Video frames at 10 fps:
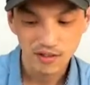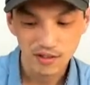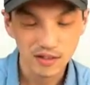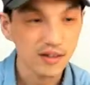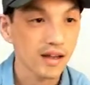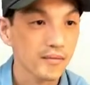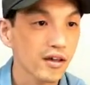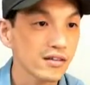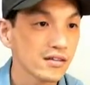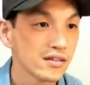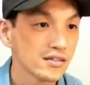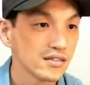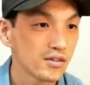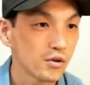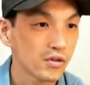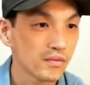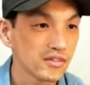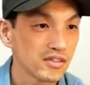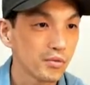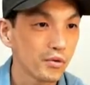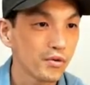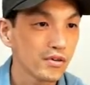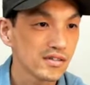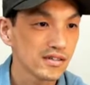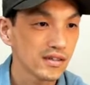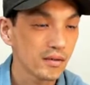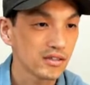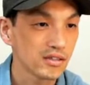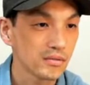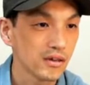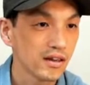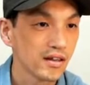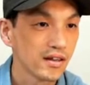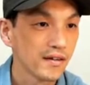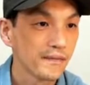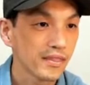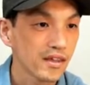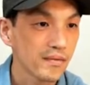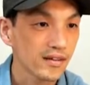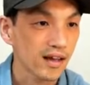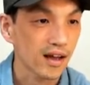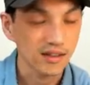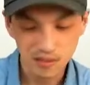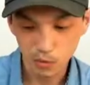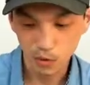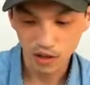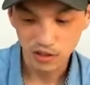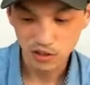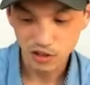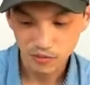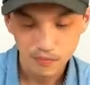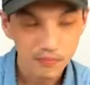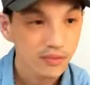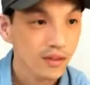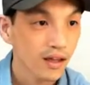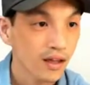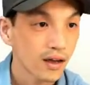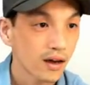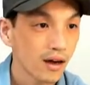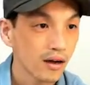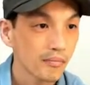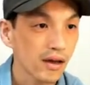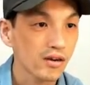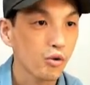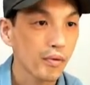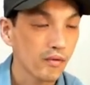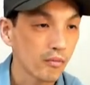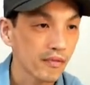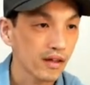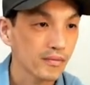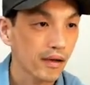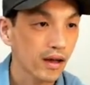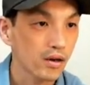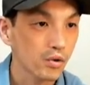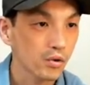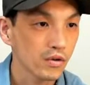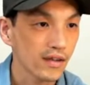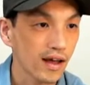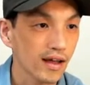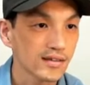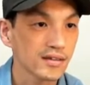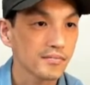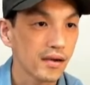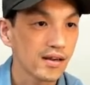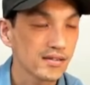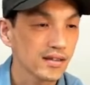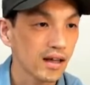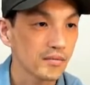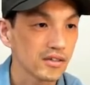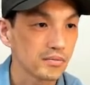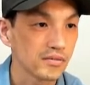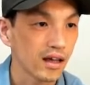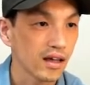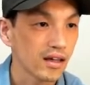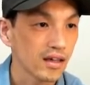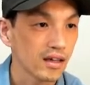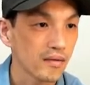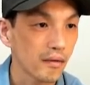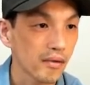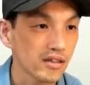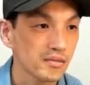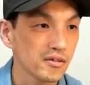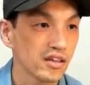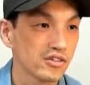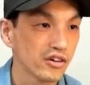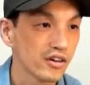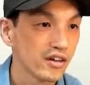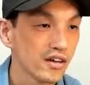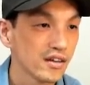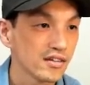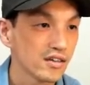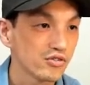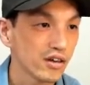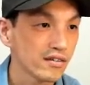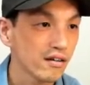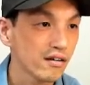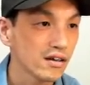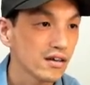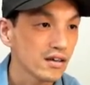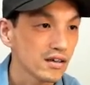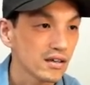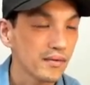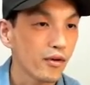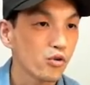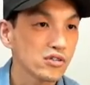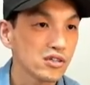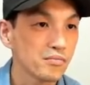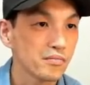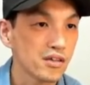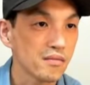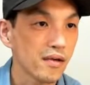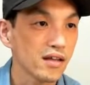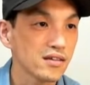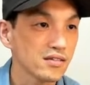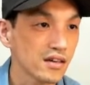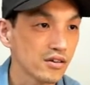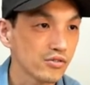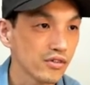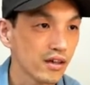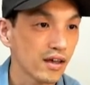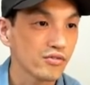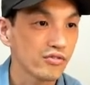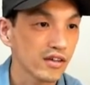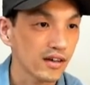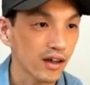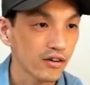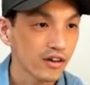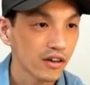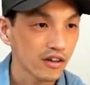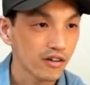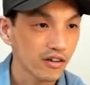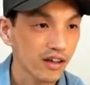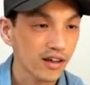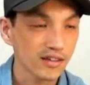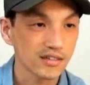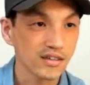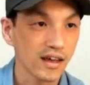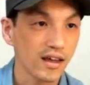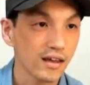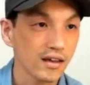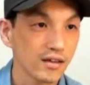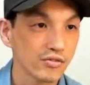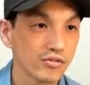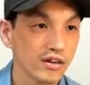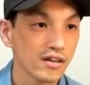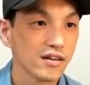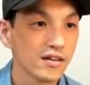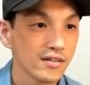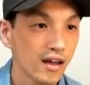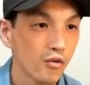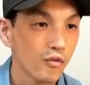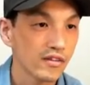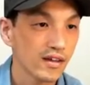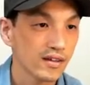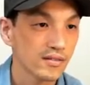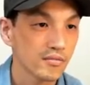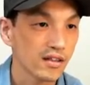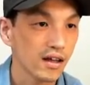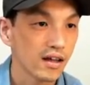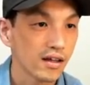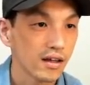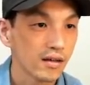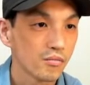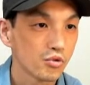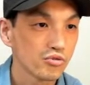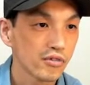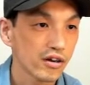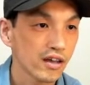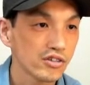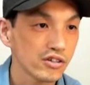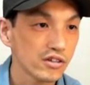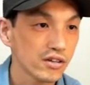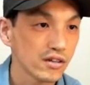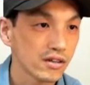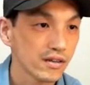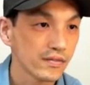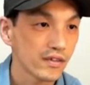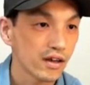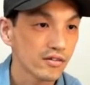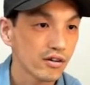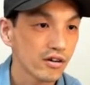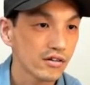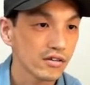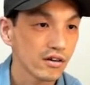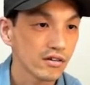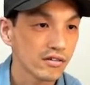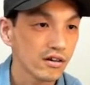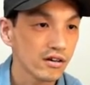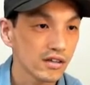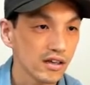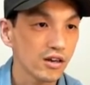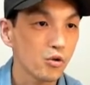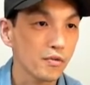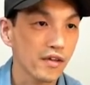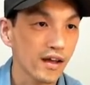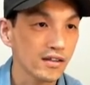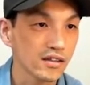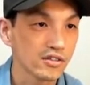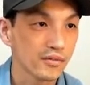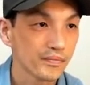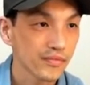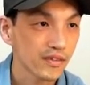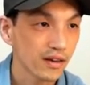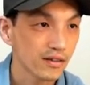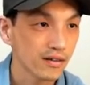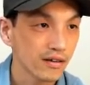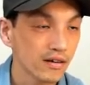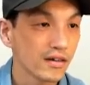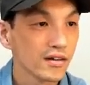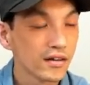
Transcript: 7을 하면 7, 5, 35, 7, 3, 21, 245가 되죠. 어, 8을 곱해보면 8, 5, 40, 8, 3, 24, 280이 되죠. 자, 이 중에서 252만인 자연수의 개수니까요. 여기까지의 개수를 세어보면 되겠습니다. 모두 몇 개죠? 다섯, 여섯, 일곱 개가 되죠. 그래서